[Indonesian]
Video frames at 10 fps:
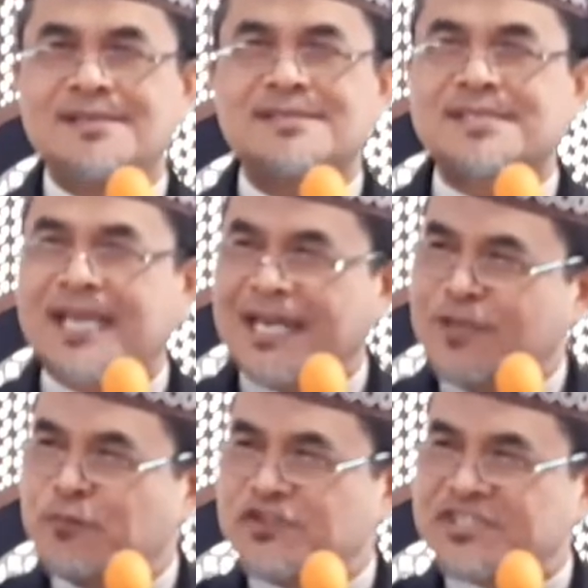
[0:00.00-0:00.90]

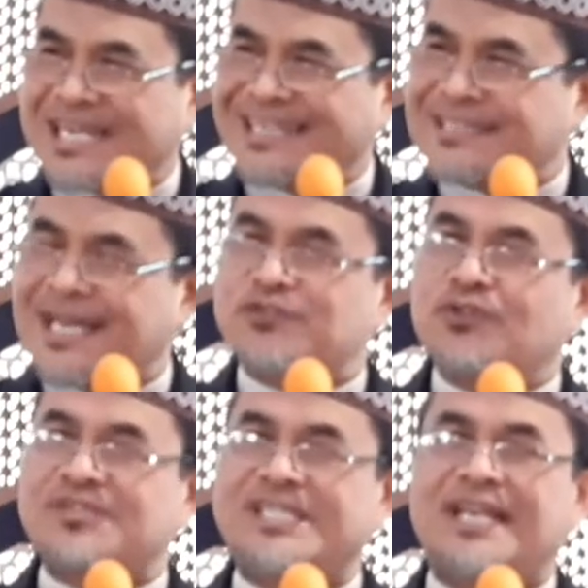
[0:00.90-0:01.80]
sekalipun strata
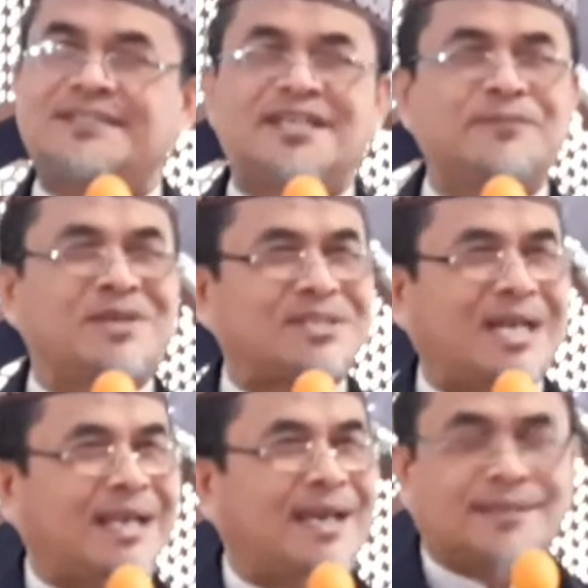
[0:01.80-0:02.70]
sosialnya di
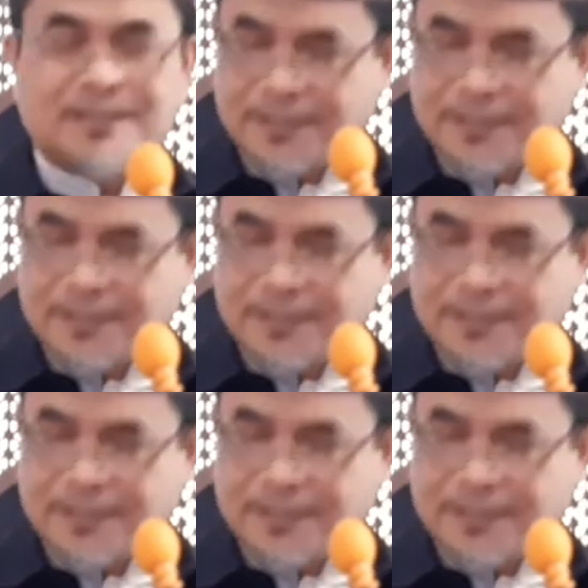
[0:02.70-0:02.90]
masyarakat